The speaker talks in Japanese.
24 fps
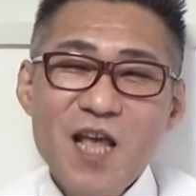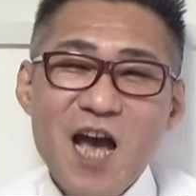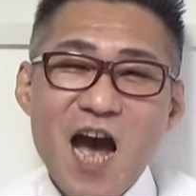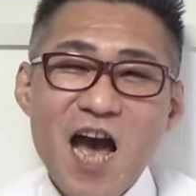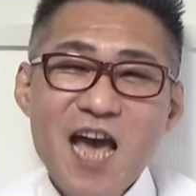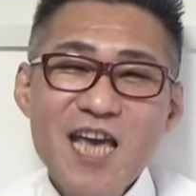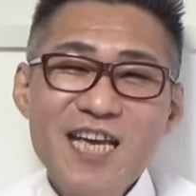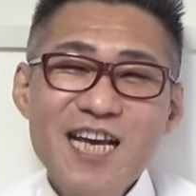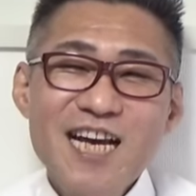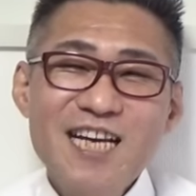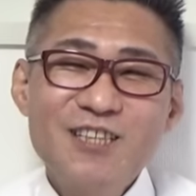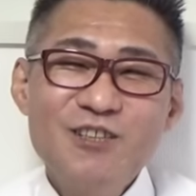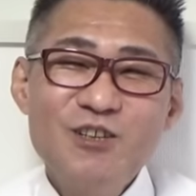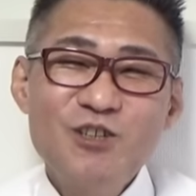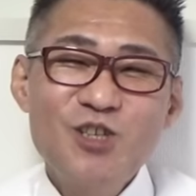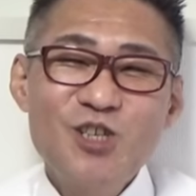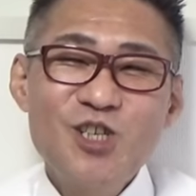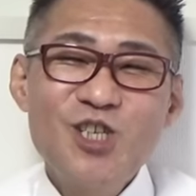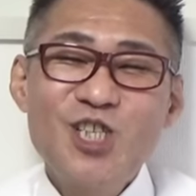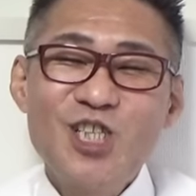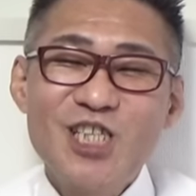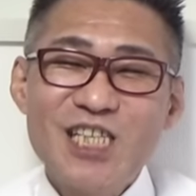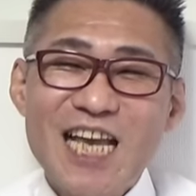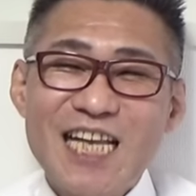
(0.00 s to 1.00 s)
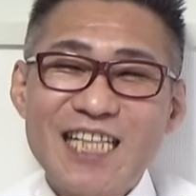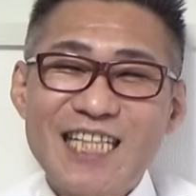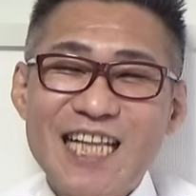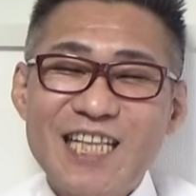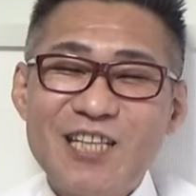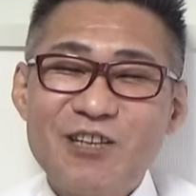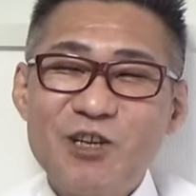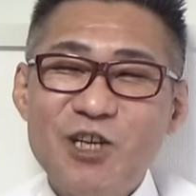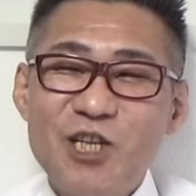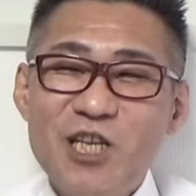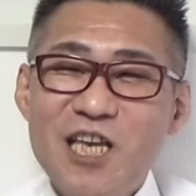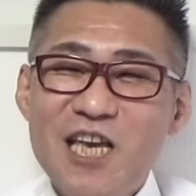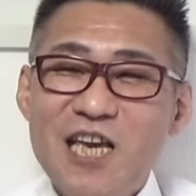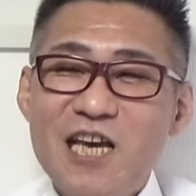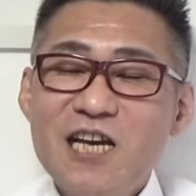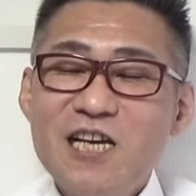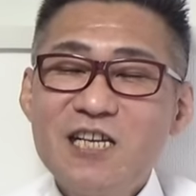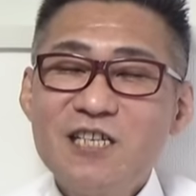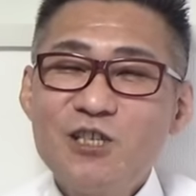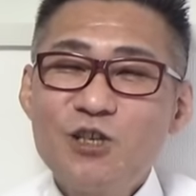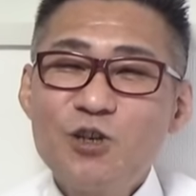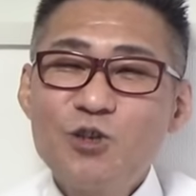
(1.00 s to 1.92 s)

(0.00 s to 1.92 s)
肺がんの手術やった時に、